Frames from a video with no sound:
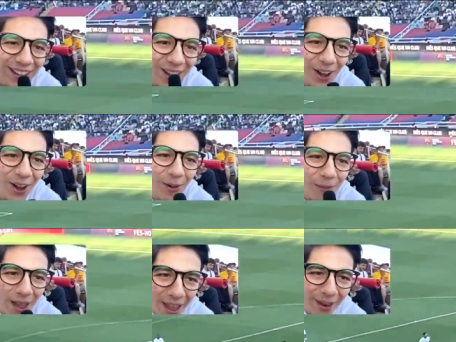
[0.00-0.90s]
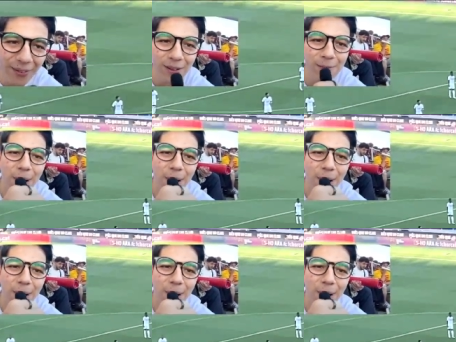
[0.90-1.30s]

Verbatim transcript: ¡Dame, pues!